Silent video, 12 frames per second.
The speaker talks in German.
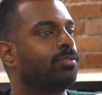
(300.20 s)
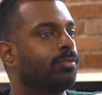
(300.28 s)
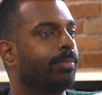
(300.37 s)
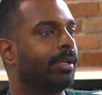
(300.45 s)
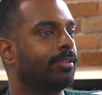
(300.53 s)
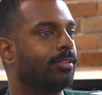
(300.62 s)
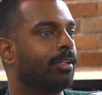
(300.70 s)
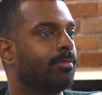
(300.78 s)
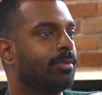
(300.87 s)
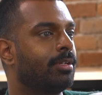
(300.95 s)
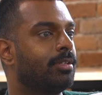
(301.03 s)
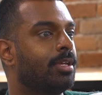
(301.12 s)
zu brechen
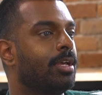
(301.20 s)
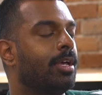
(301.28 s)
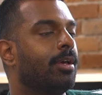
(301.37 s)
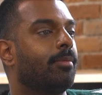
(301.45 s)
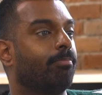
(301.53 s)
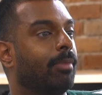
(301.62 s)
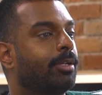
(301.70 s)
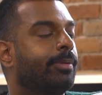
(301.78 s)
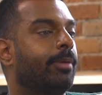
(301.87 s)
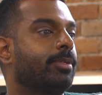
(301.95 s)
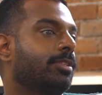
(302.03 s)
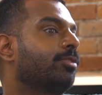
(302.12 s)
damit. Manchmal
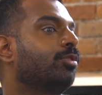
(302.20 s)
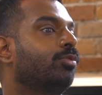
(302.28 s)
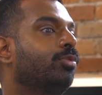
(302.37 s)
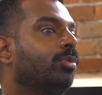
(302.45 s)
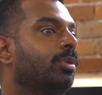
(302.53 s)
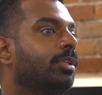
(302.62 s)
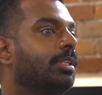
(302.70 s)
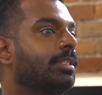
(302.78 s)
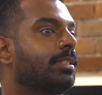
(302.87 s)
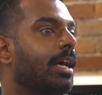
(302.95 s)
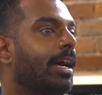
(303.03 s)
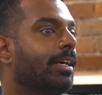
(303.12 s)
habe ich das Gefühl,
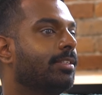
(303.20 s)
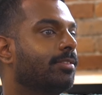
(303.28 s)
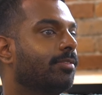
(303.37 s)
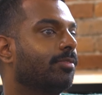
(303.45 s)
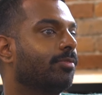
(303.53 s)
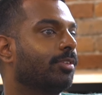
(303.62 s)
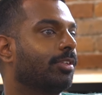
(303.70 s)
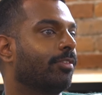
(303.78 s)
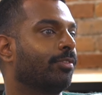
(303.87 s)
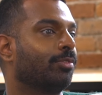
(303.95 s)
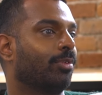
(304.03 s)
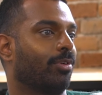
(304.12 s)
das Eis wird
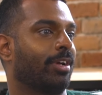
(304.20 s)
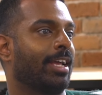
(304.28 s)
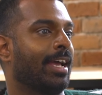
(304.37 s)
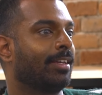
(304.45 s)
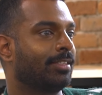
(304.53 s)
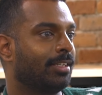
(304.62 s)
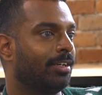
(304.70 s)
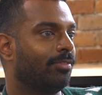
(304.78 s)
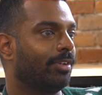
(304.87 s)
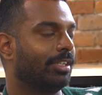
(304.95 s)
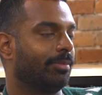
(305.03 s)
davon nur noch härter, weil